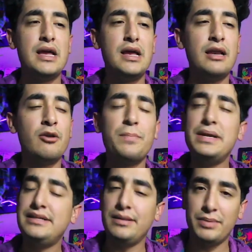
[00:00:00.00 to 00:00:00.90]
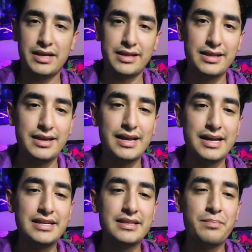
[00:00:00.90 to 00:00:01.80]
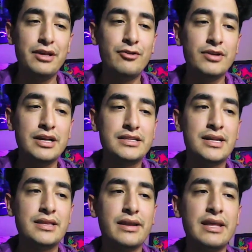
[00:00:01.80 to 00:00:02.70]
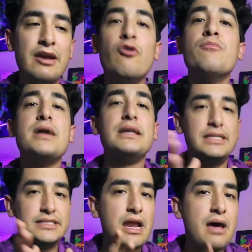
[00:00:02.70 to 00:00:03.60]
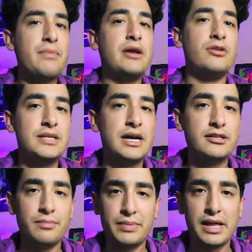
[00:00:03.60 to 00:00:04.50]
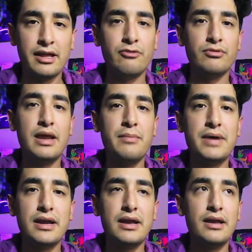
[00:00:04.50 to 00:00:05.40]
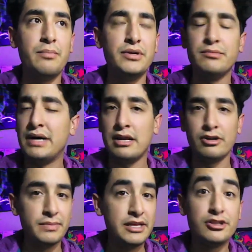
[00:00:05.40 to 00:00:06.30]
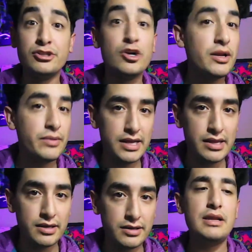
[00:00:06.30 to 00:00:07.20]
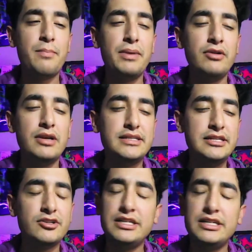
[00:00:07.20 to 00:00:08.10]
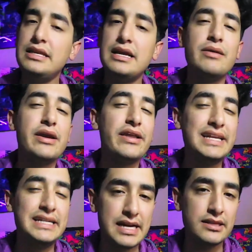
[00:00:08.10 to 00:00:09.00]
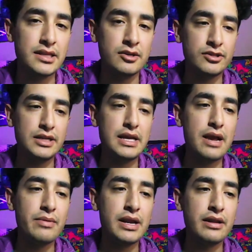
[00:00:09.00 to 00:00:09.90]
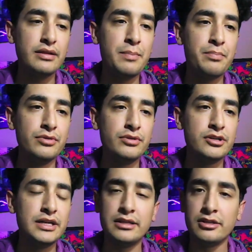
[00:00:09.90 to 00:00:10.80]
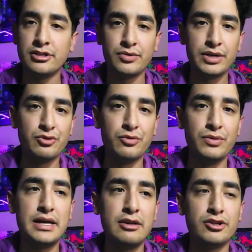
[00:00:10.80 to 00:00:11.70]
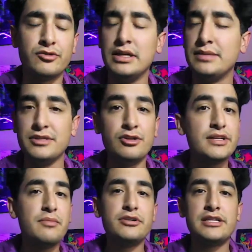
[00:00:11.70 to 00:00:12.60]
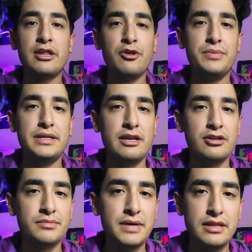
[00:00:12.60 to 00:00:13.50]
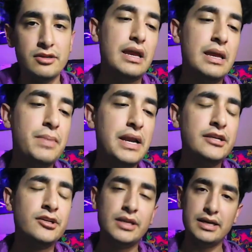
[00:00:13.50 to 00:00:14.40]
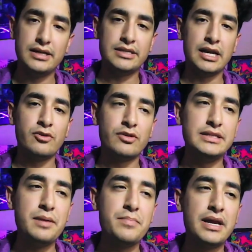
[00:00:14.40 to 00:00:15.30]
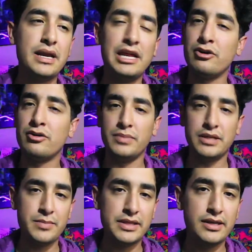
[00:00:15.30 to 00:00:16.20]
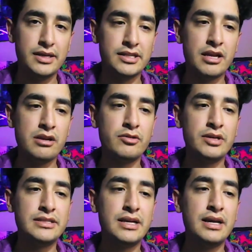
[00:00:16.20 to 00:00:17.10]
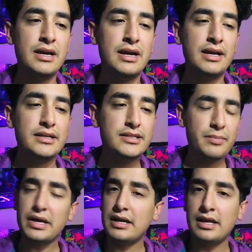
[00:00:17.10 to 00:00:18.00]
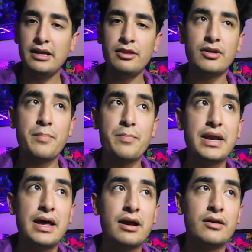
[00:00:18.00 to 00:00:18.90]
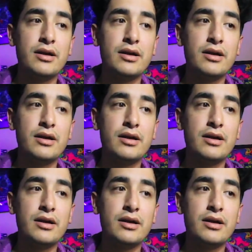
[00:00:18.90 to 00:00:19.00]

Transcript: eh, lo principal que tiene que hacer esta película es tratar de humanizar a Michael Jackson para darle una imagen que pues vaya, los medios no le van a dar. La película sí o sí tiene que hablar de escándalos, tiene que hablar de puntos secretos sobre su vida, los cuales pues nos han mostrado bien en los medios y para eso tienen que hacer algo que siempre he creído completamente necesario y es que siempre he creído que para